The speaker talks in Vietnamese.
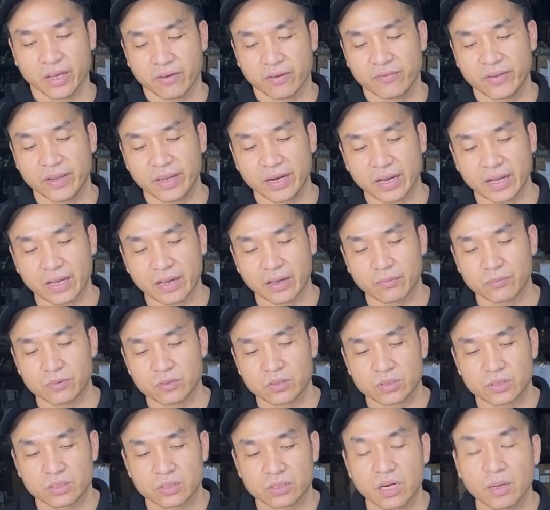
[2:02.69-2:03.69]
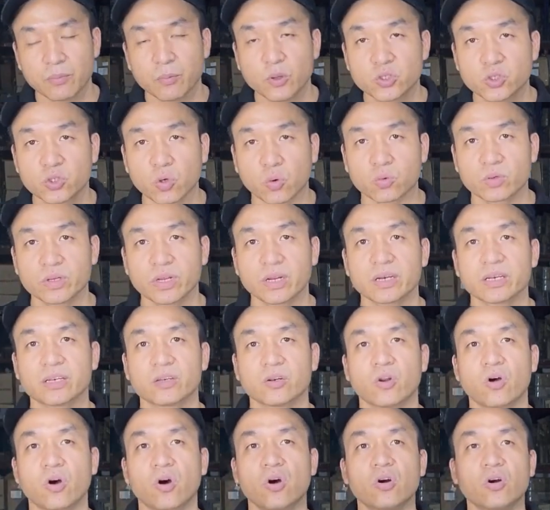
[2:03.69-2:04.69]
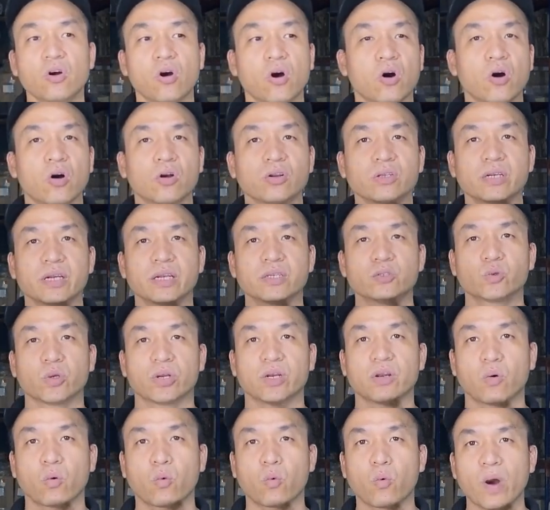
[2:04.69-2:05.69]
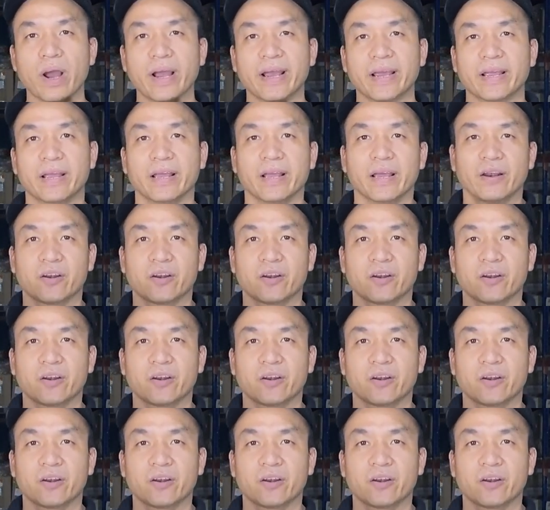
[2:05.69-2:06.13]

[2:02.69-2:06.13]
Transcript: Vì là khớp nối trục nó có những cái chuyển động quay,